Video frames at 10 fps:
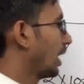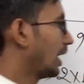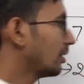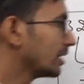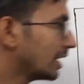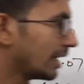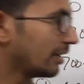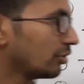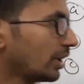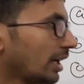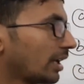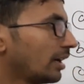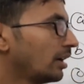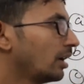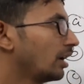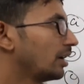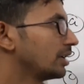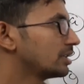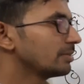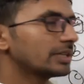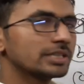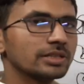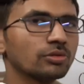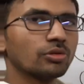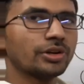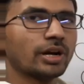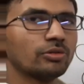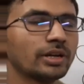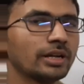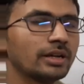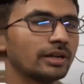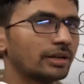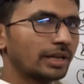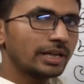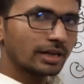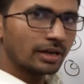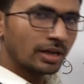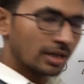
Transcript: है ना भैया यही हो जाएगा ना इसमें किसी को कोई डाउट है नहीं ना